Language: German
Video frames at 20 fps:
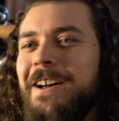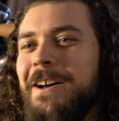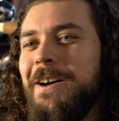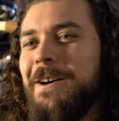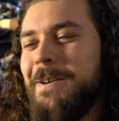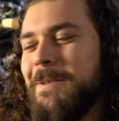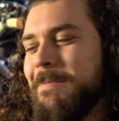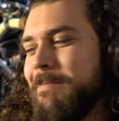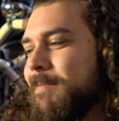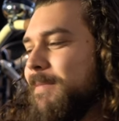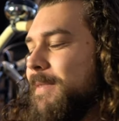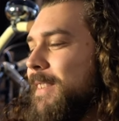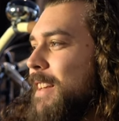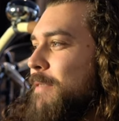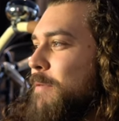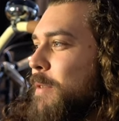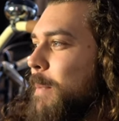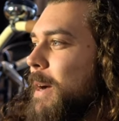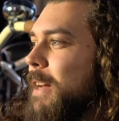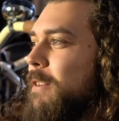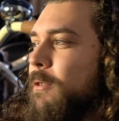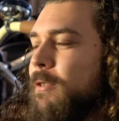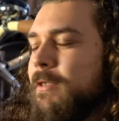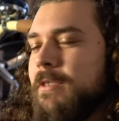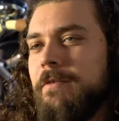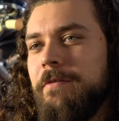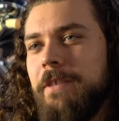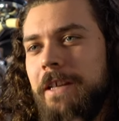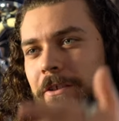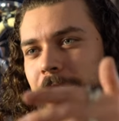ähm, ne, wir machen
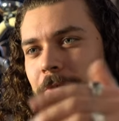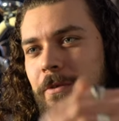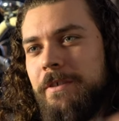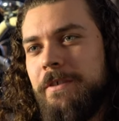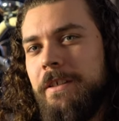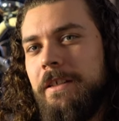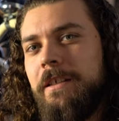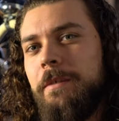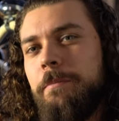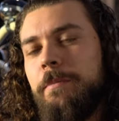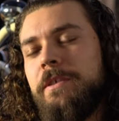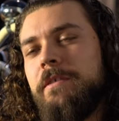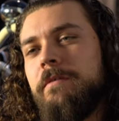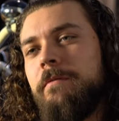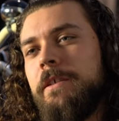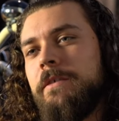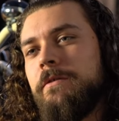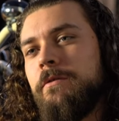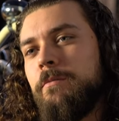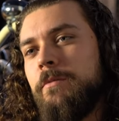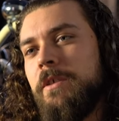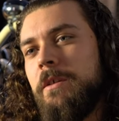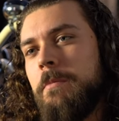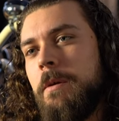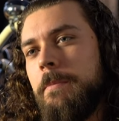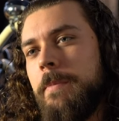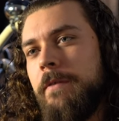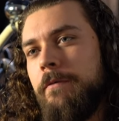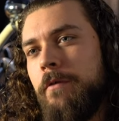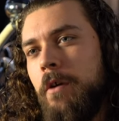heute, wie er schon gesagt hat, ein bisschen was zum
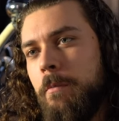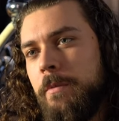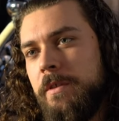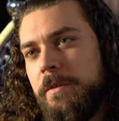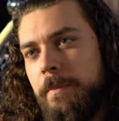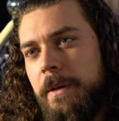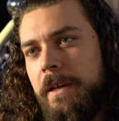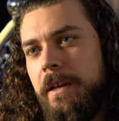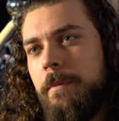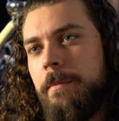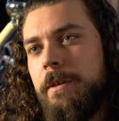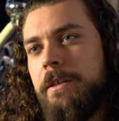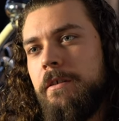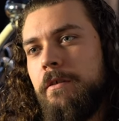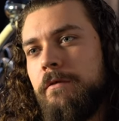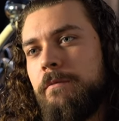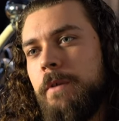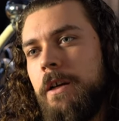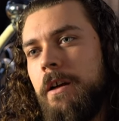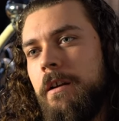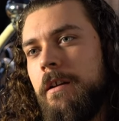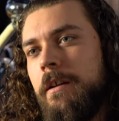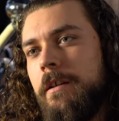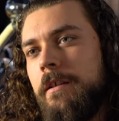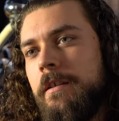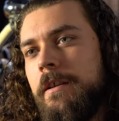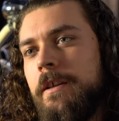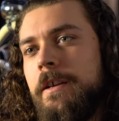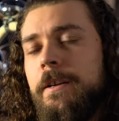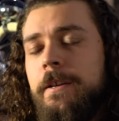Thema Performance Bagger bei dir auf dem Kanal.
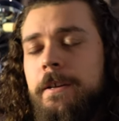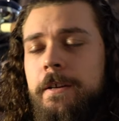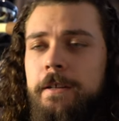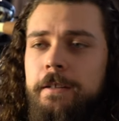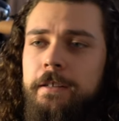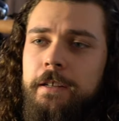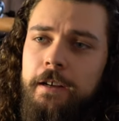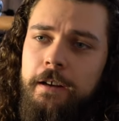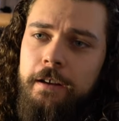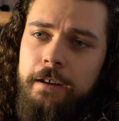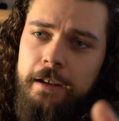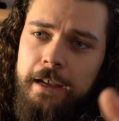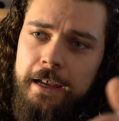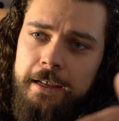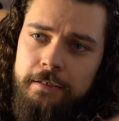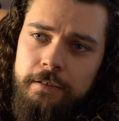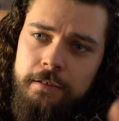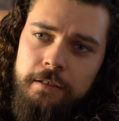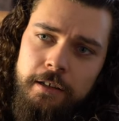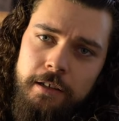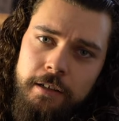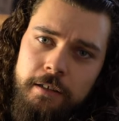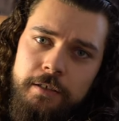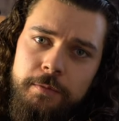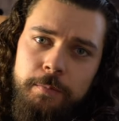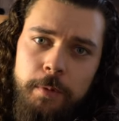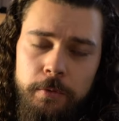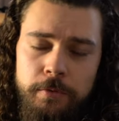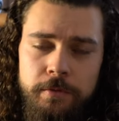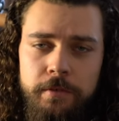Der erste Teil ist
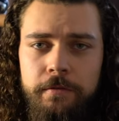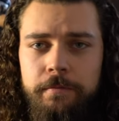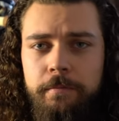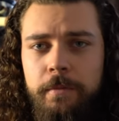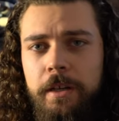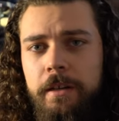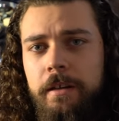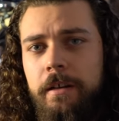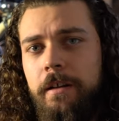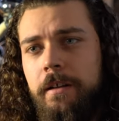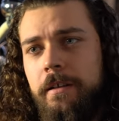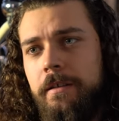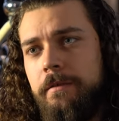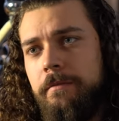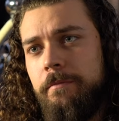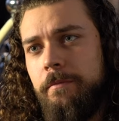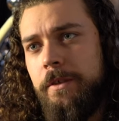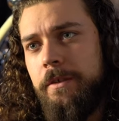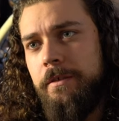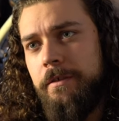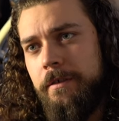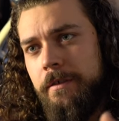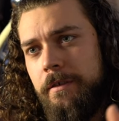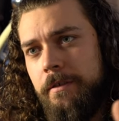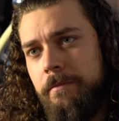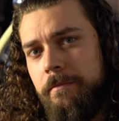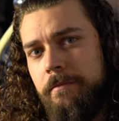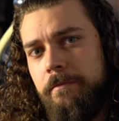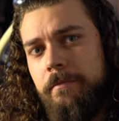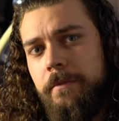bei uns auf dem Kanal mit
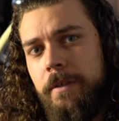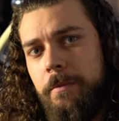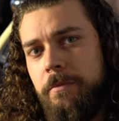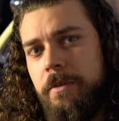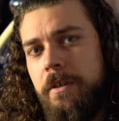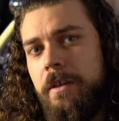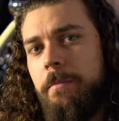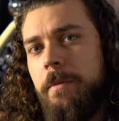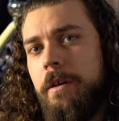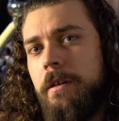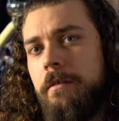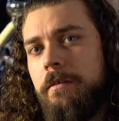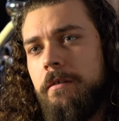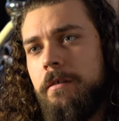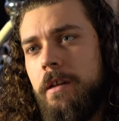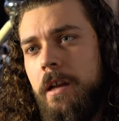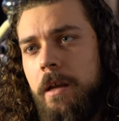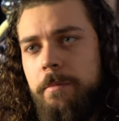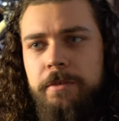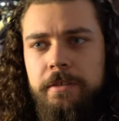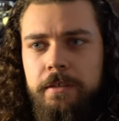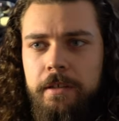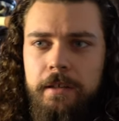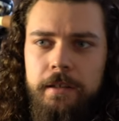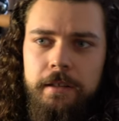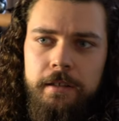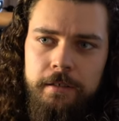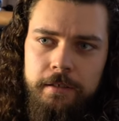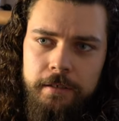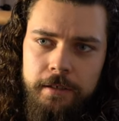ähm, dem Thema Club
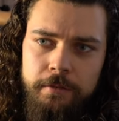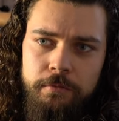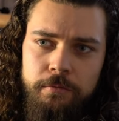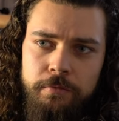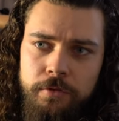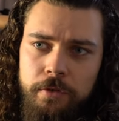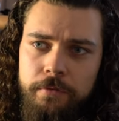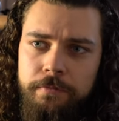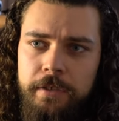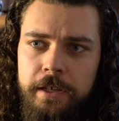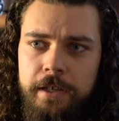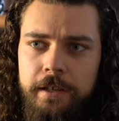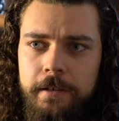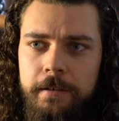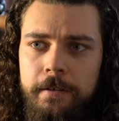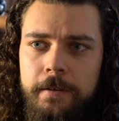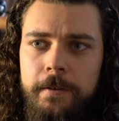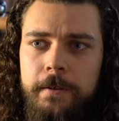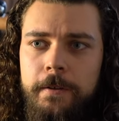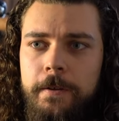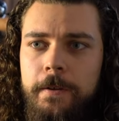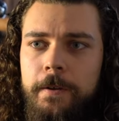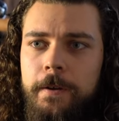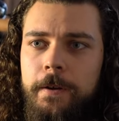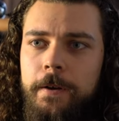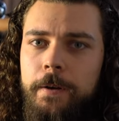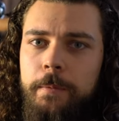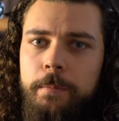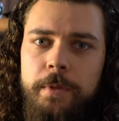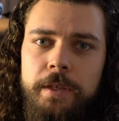Style in Richtung Softtail.
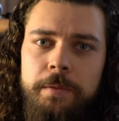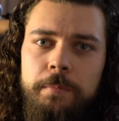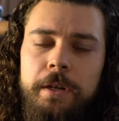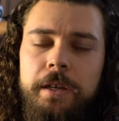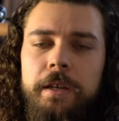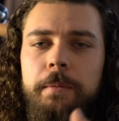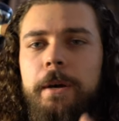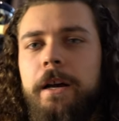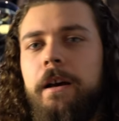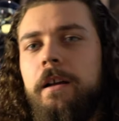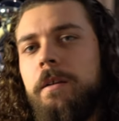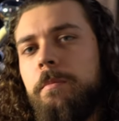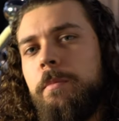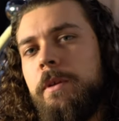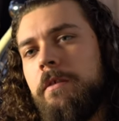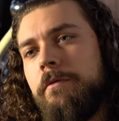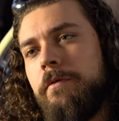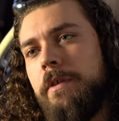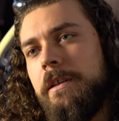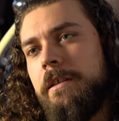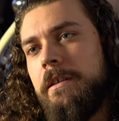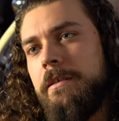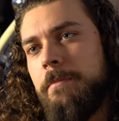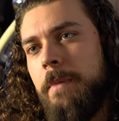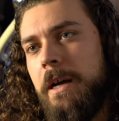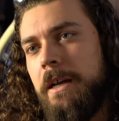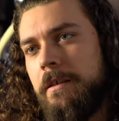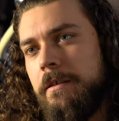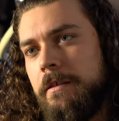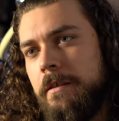Ähm, ich mache hier bei Harley Bielefeld das
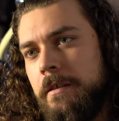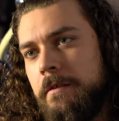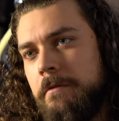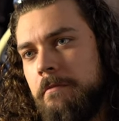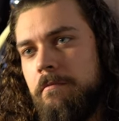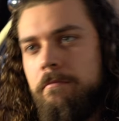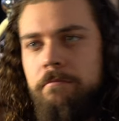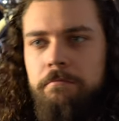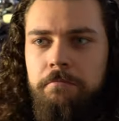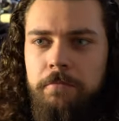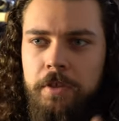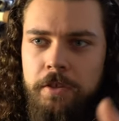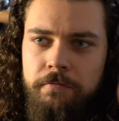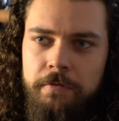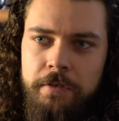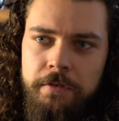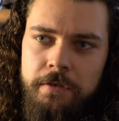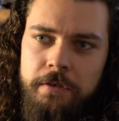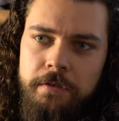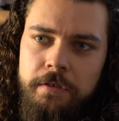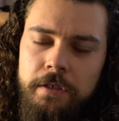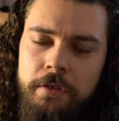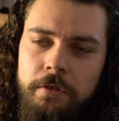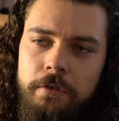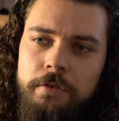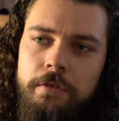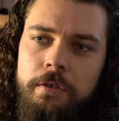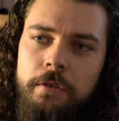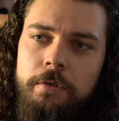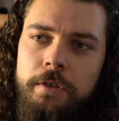Marketing. Deswegen sitze ich
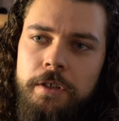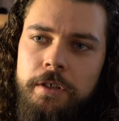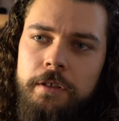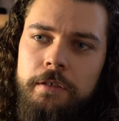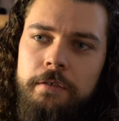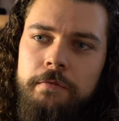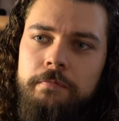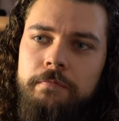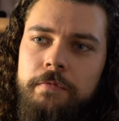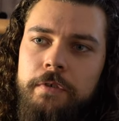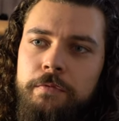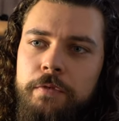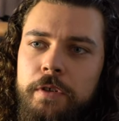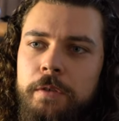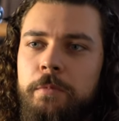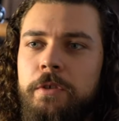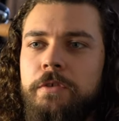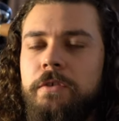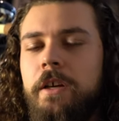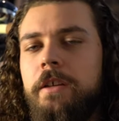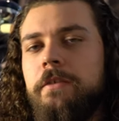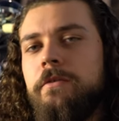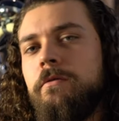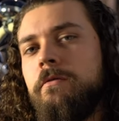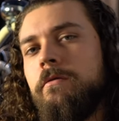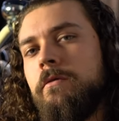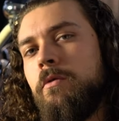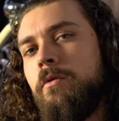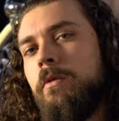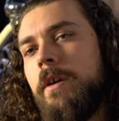heute auch hier. Wir filmen das Ganze
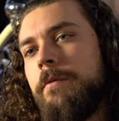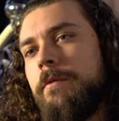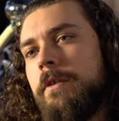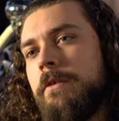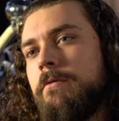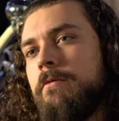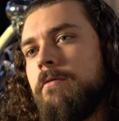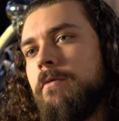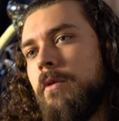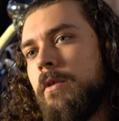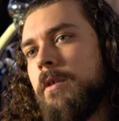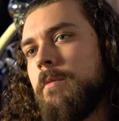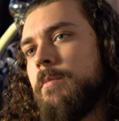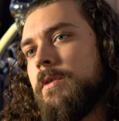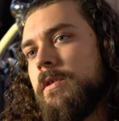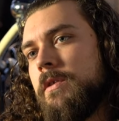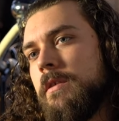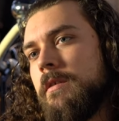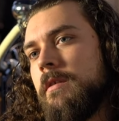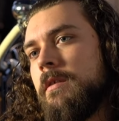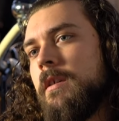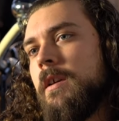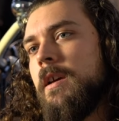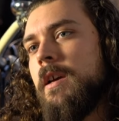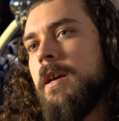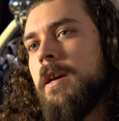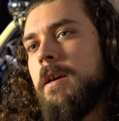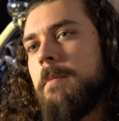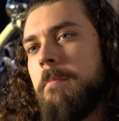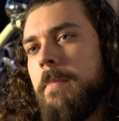und gucken einfach, dass wir für euch ein bisschen
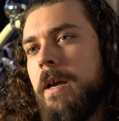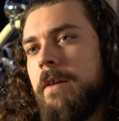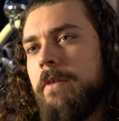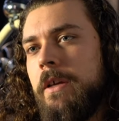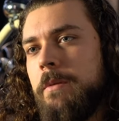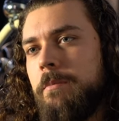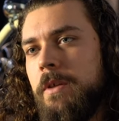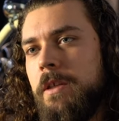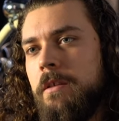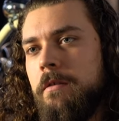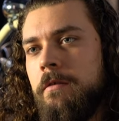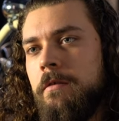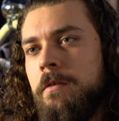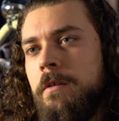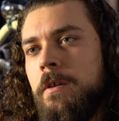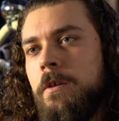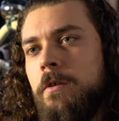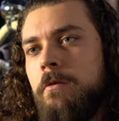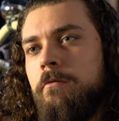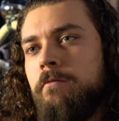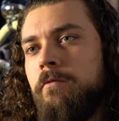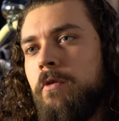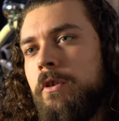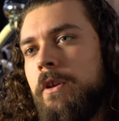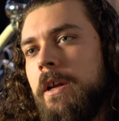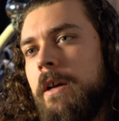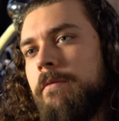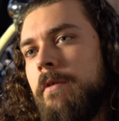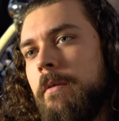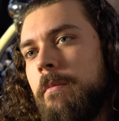Mehrwert bieten und wollten
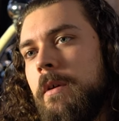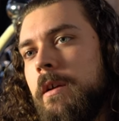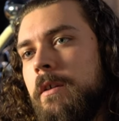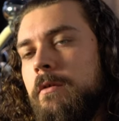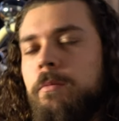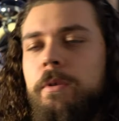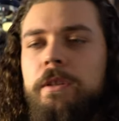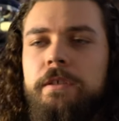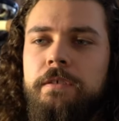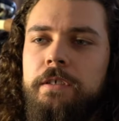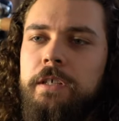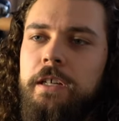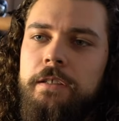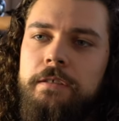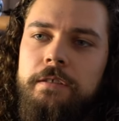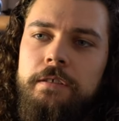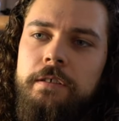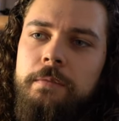einfach mal über diese ganze